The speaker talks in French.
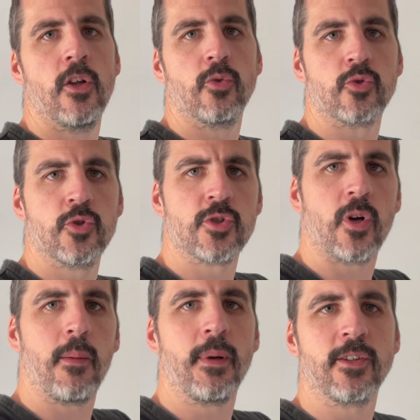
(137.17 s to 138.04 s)
Donc juste
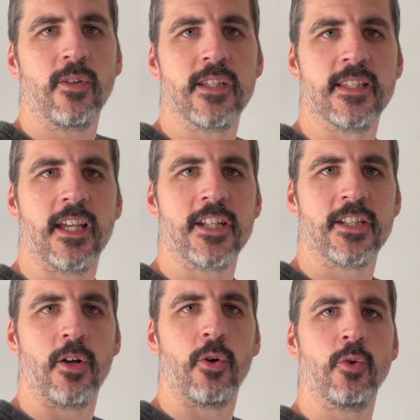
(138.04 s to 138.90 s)
en rabattant les sièges,
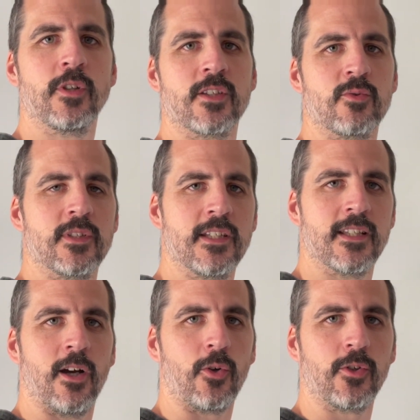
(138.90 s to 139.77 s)
il n'y a aucun souci,
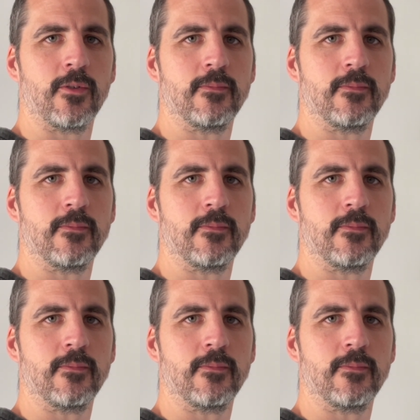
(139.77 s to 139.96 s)
ça rentre.